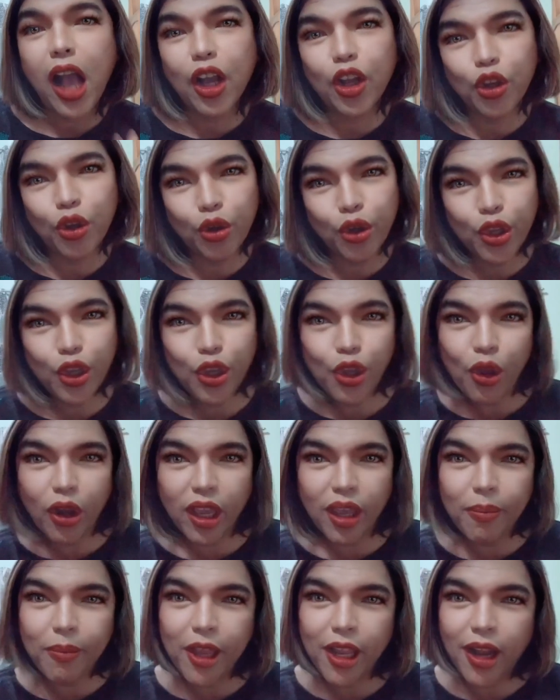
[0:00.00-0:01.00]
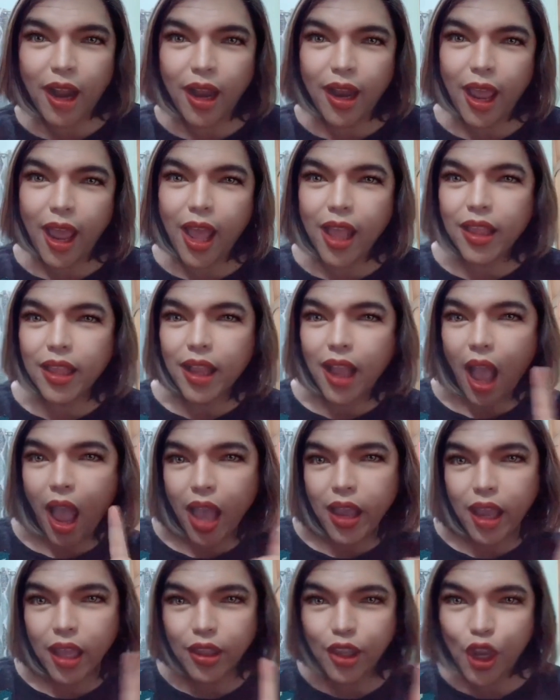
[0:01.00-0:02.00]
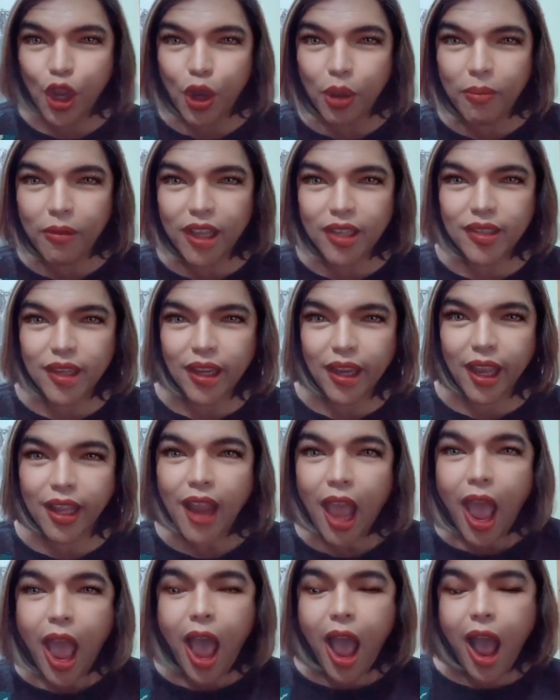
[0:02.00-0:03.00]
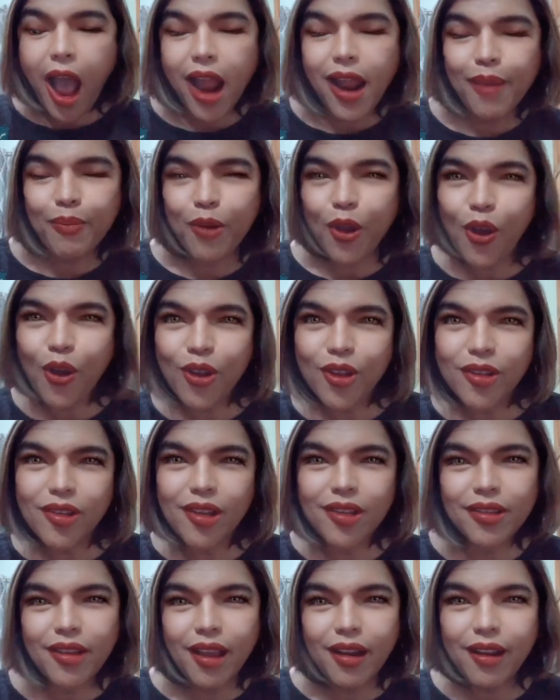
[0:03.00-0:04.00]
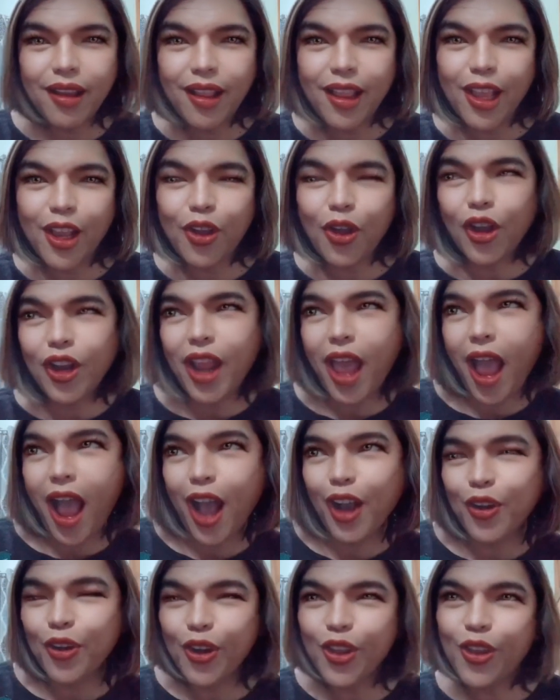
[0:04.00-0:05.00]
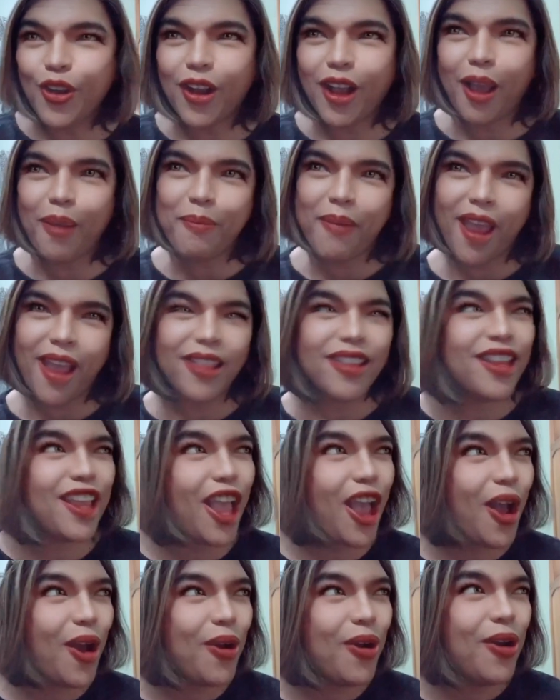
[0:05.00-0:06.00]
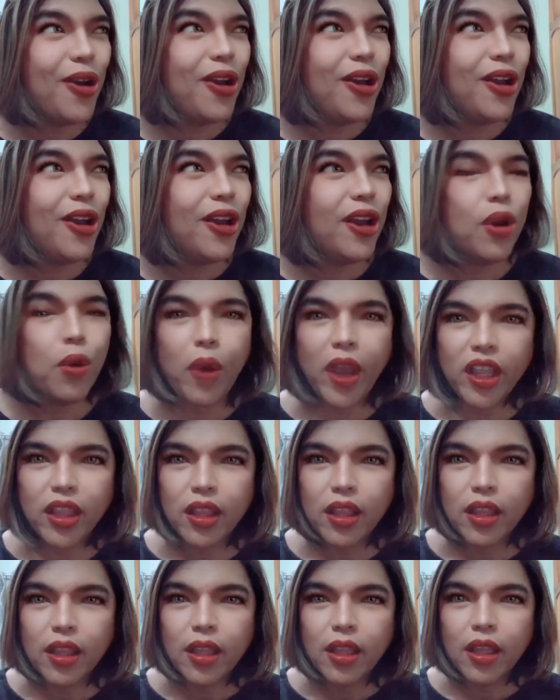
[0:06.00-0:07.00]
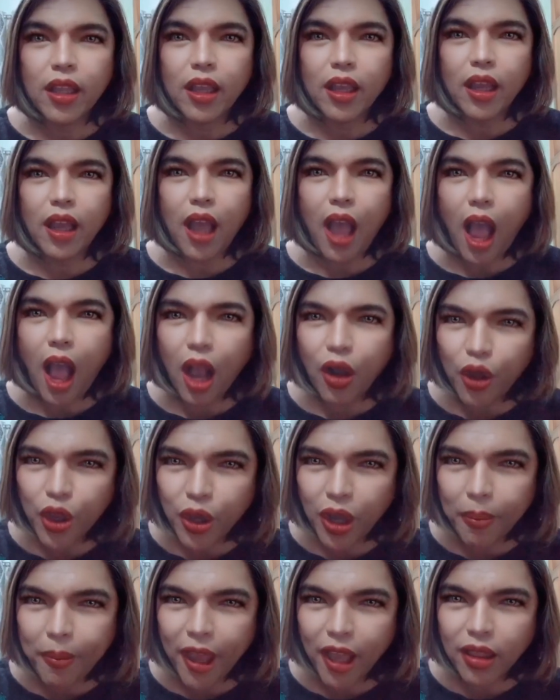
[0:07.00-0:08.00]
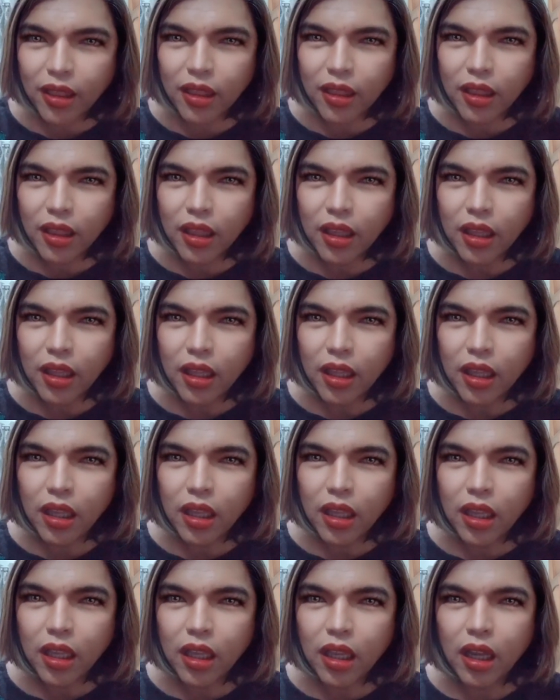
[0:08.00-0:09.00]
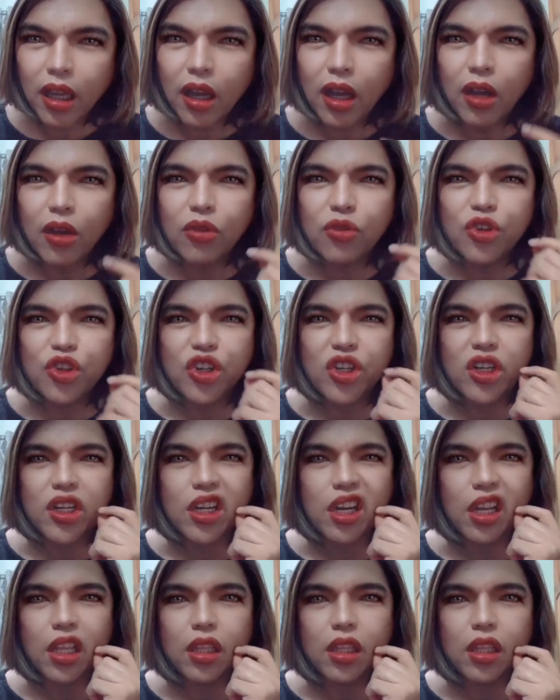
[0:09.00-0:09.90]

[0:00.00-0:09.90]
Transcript: ako yung ipinalit, kaya di yun masakit. Alam ko sa sarili ko na ako yung kabet. Yeah. Wait. Ako yung kabet? Oh, shit.